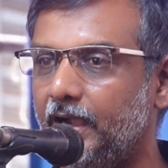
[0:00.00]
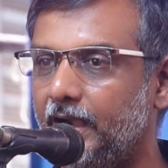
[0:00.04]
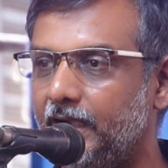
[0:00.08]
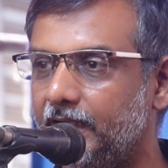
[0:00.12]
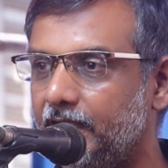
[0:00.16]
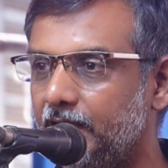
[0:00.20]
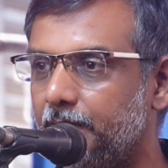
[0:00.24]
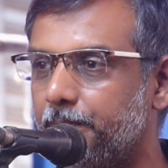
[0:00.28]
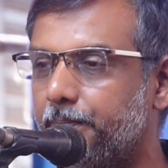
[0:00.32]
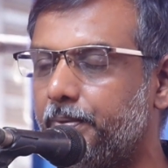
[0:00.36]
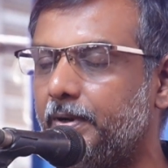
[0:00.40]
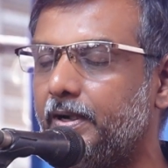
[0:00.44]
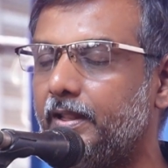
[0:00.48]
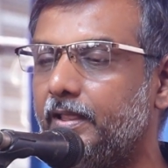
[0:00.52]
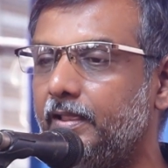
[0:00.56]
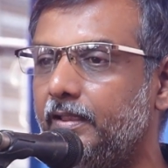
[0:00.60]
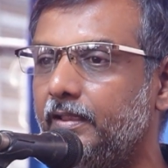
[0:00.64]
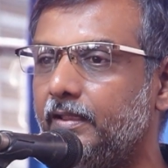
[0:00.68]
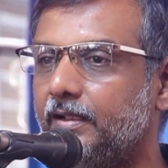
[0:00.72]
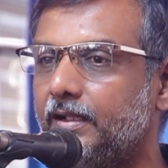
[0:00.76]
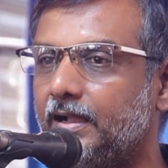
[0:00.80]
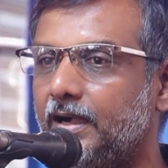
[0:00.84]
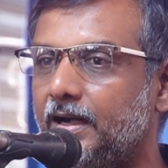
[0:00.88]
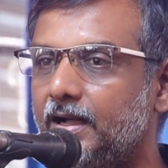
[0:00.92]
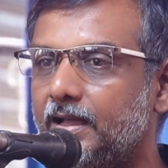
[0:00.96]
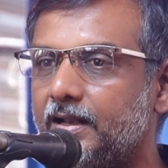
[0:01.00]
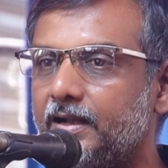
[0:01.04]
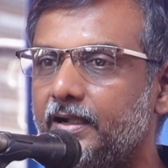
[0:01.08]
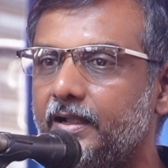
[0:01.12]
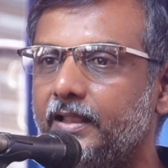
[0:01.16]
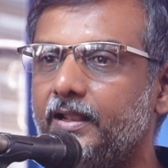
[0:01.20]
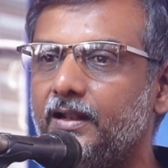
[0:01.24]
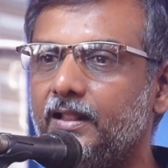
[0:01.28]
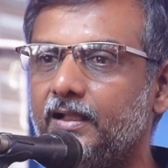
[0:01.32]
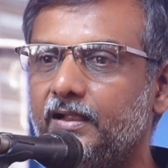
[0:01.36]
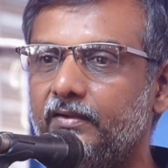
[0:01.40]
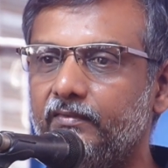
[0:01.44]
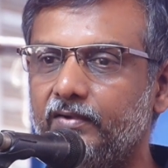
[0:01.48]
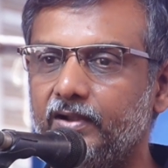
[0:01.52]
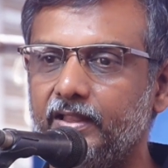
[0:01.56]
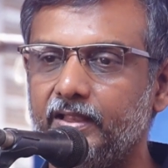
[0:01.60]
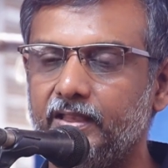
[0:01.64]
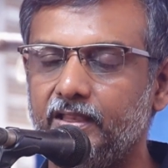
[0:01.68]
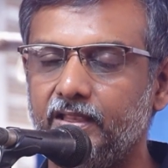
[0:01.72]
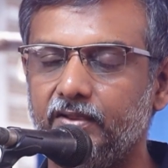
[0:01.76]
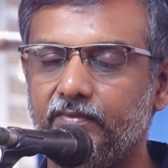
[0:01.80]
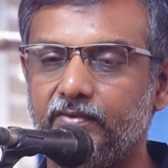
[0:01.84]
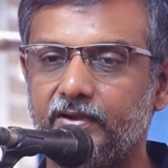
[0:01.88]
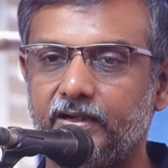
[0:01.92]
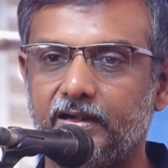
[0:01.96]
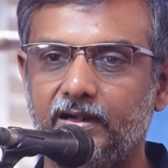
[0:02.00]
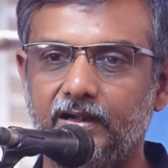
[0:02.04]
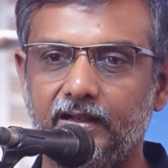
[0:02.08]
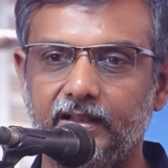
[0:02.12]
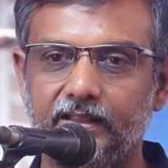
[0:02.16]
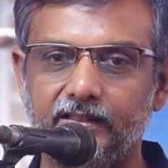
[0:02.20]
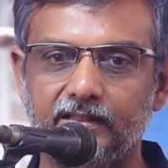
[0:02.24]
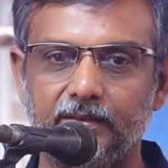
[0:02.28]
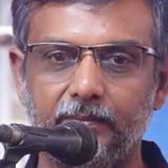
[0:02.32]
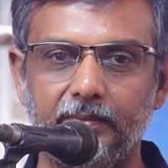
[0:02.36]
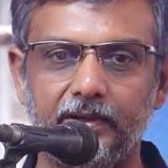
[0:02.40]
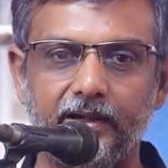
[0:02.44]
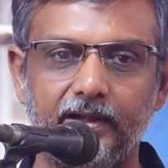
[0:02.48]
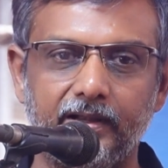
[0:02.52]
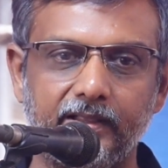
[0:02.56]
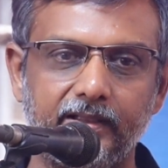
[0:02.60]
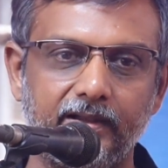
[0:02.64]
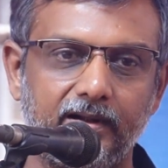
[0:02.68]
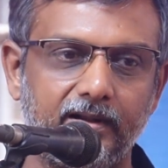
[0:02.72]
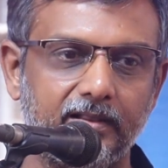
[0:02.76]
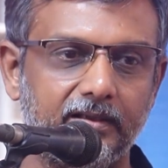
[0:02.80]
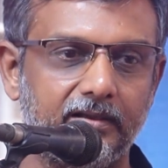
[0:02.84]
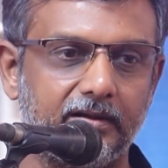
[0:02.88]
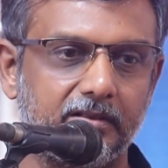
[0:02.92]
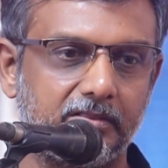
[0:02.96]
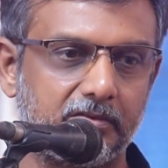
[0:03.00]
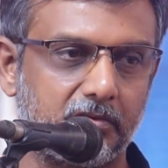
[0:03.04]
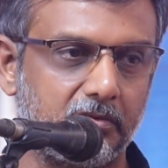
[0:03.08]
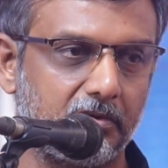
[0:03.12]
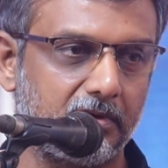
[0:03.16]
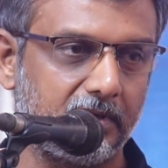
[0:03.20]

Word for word: அடிப்படை காரணிகளாக விளங்கியவர்கள் இந்த மேடையை அலங்கரித்துக்